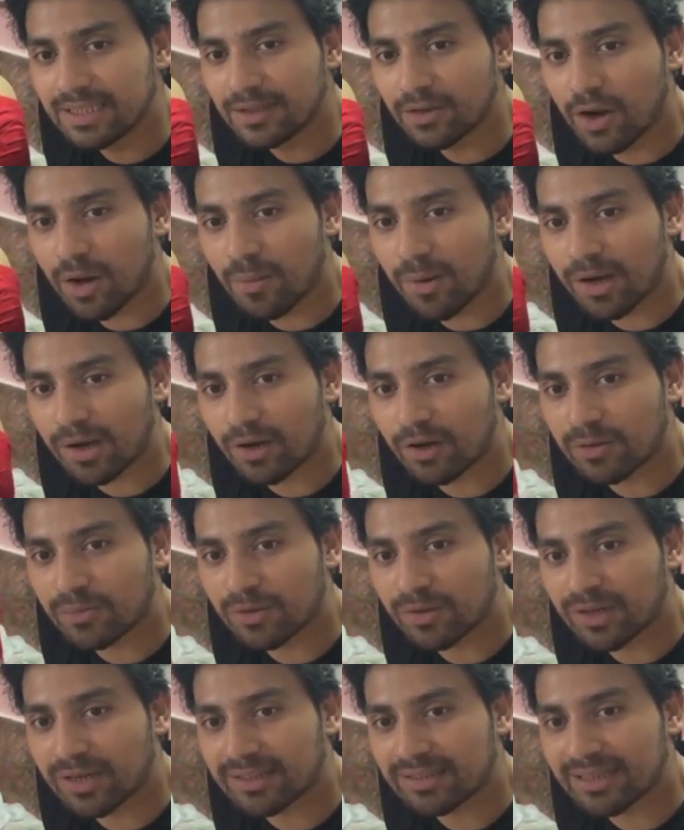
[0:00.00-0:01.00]
রমা
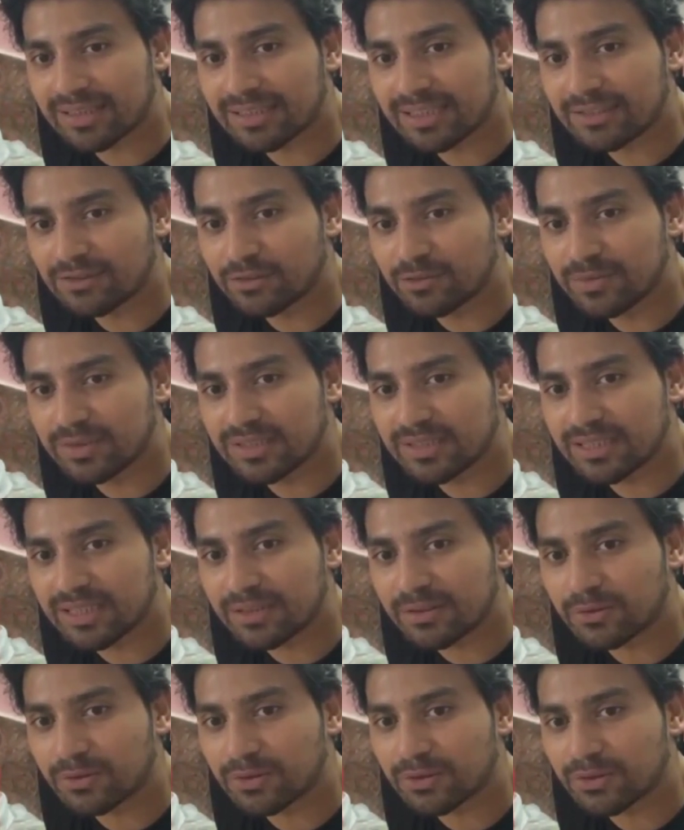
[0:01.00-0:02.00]
কর্মকার দাদা তুমি যেটা
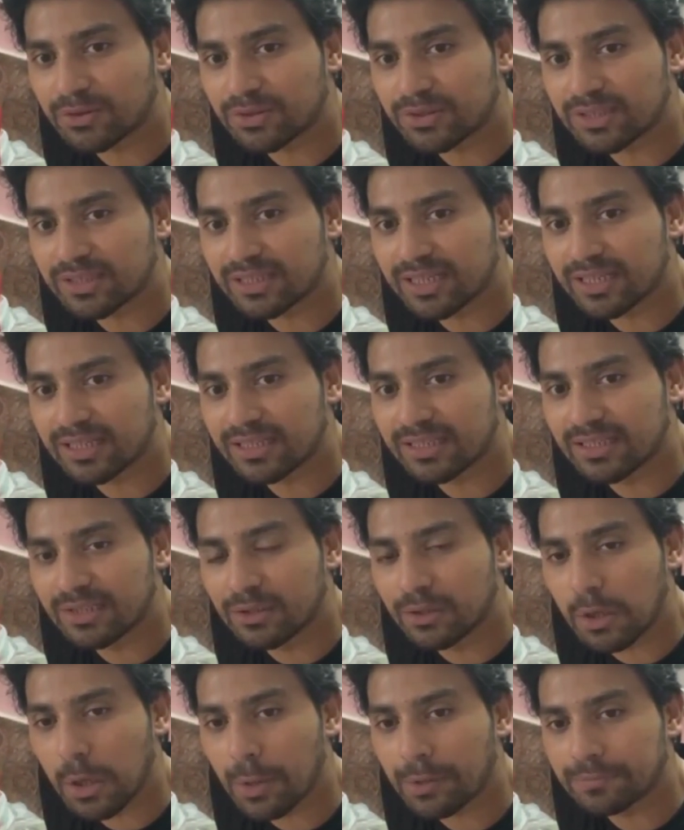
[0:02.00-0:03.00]
করছো সেটা
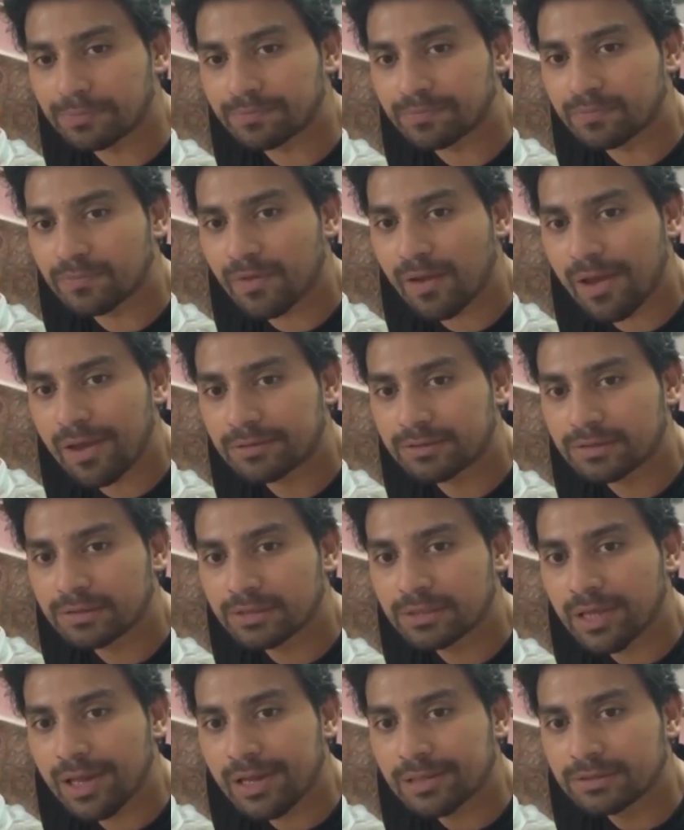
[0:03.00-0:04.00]
দিও
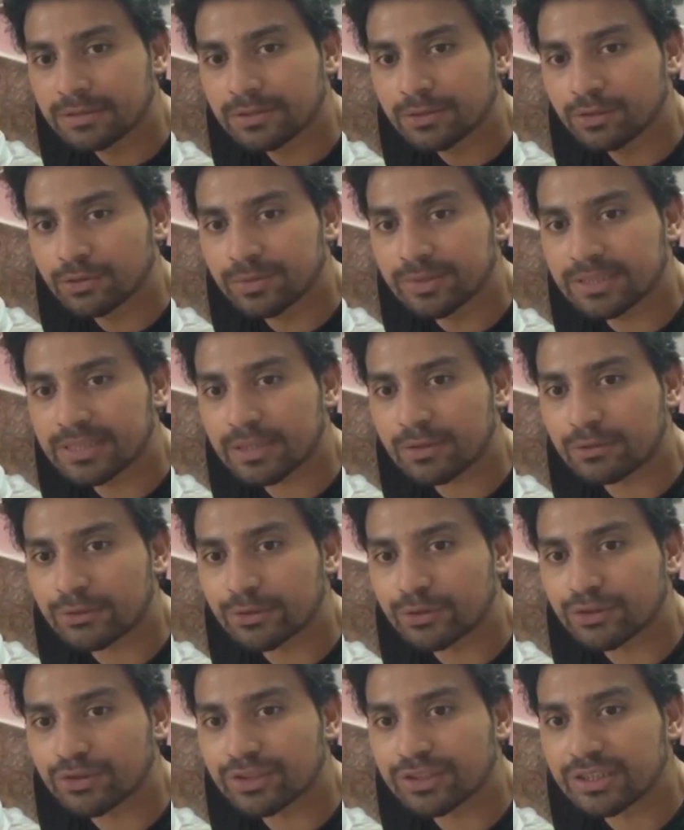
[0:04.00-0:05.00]
তুমি যেটা
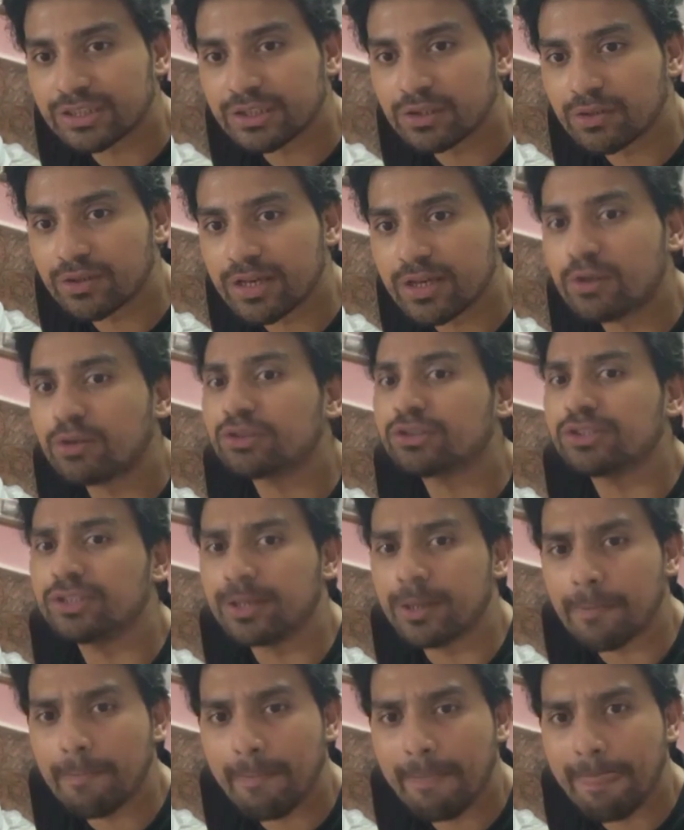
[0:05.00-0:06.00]
করছো সেটা দিও কি করছি
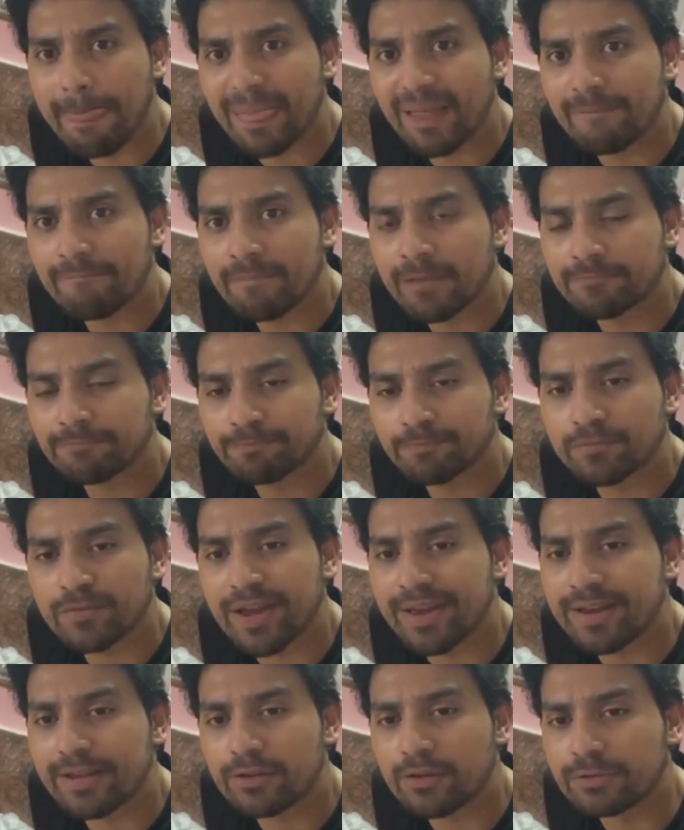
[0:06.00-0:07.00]

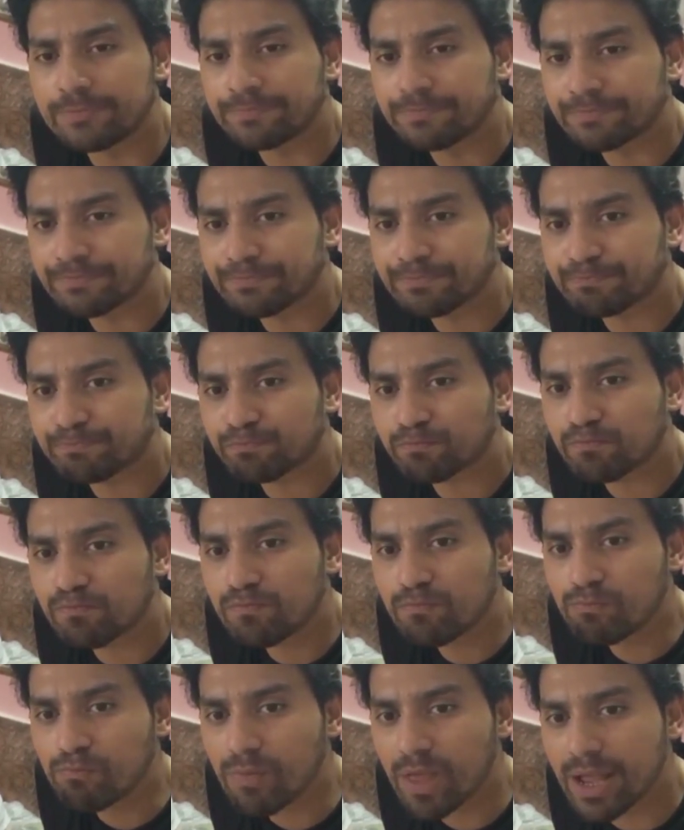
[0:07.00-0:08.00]
জানি না তো
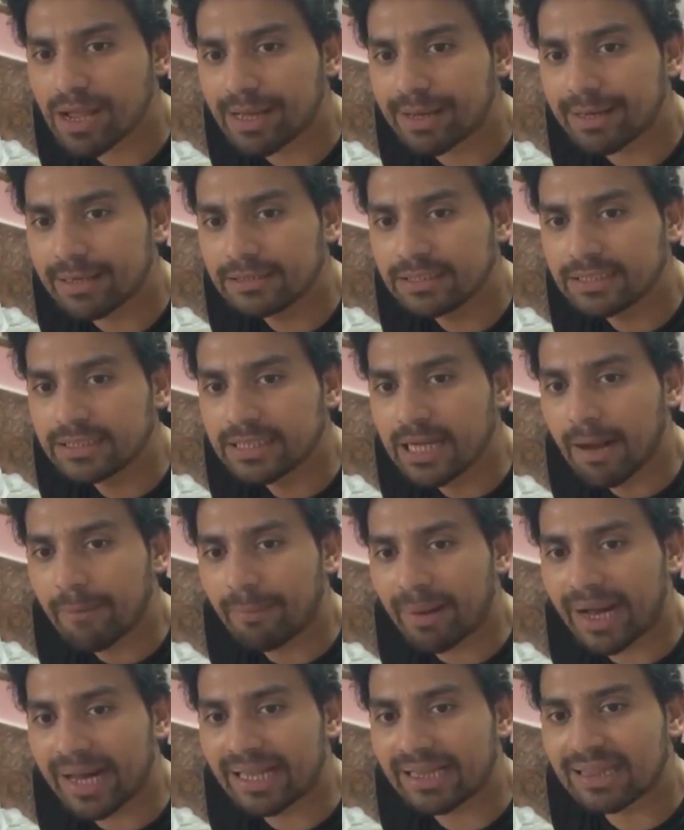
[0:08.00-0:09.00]
হ্যাঁ
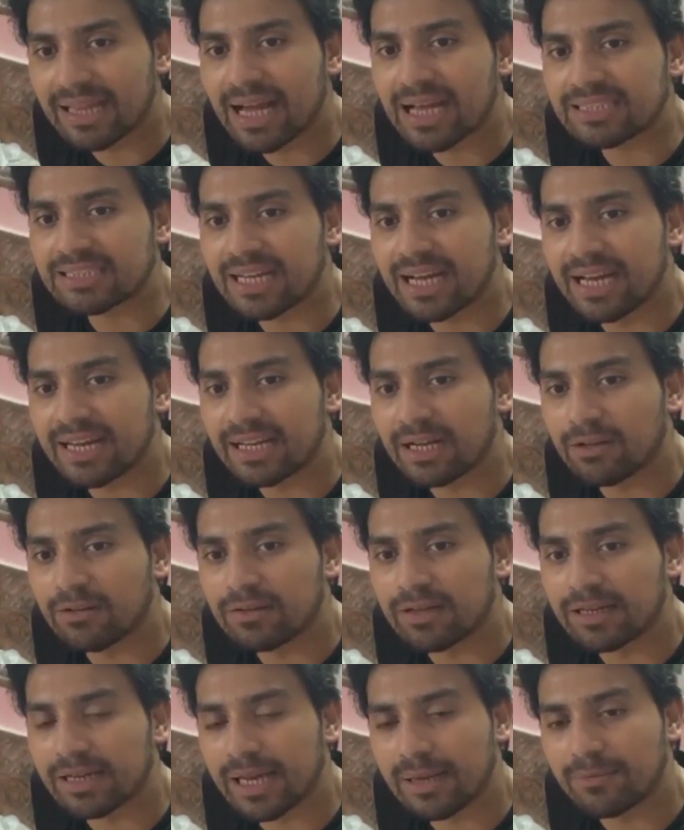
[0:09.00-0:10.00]
পায়েল দাস হায়
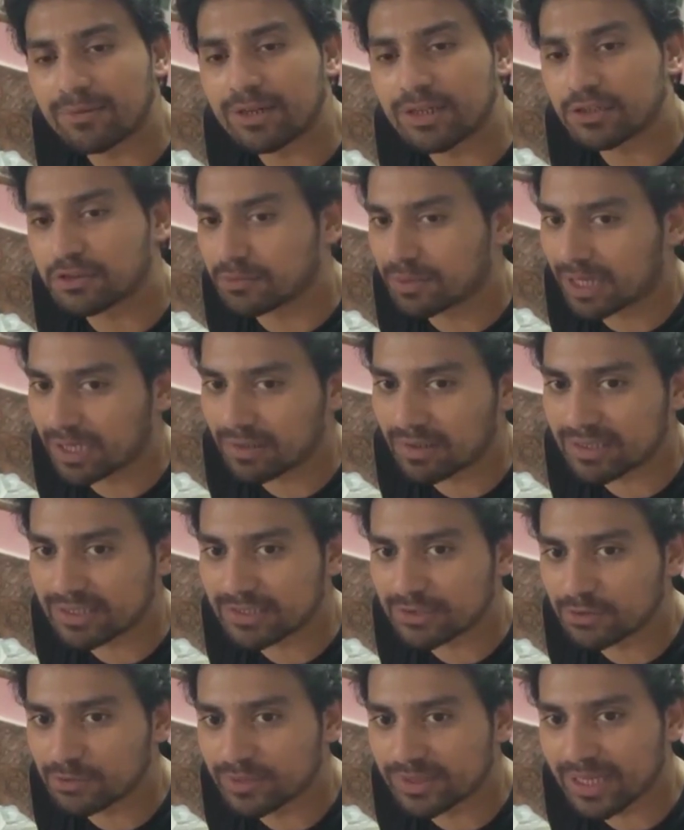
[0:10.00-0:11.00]
দা কেমন আছো ভালো
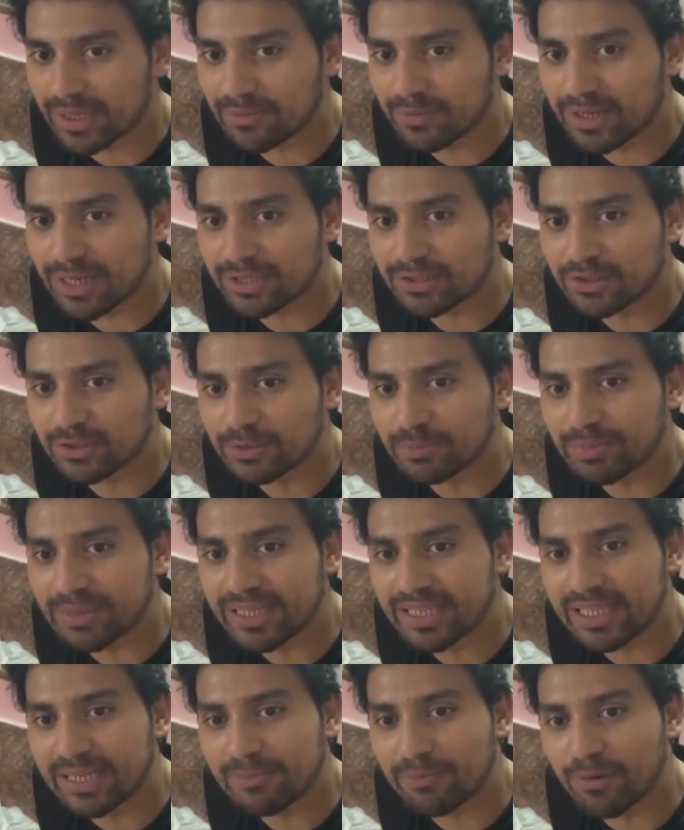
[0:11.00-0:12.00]
আছি তুমি কেমন আছো
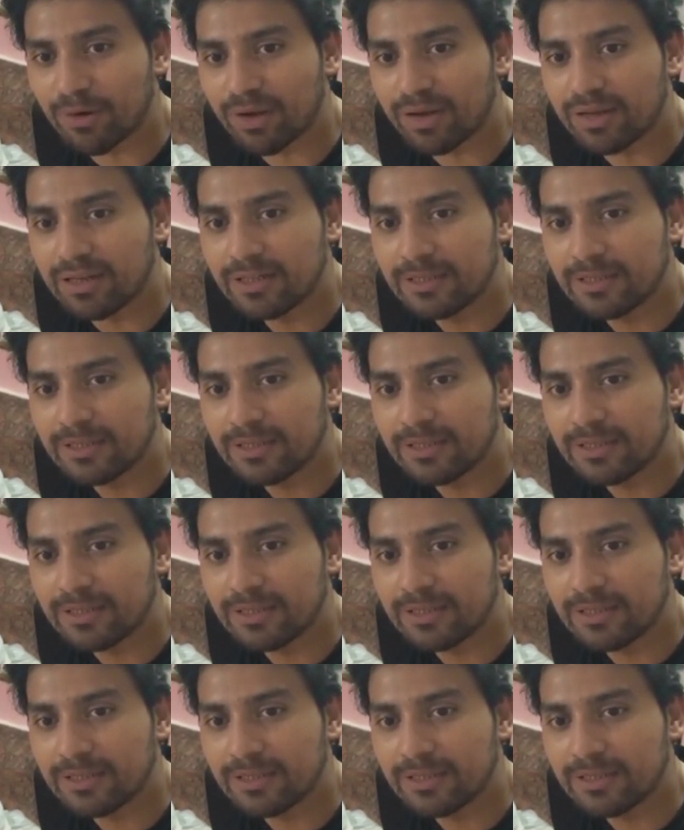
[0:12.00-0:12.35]
পিঙ্কি পল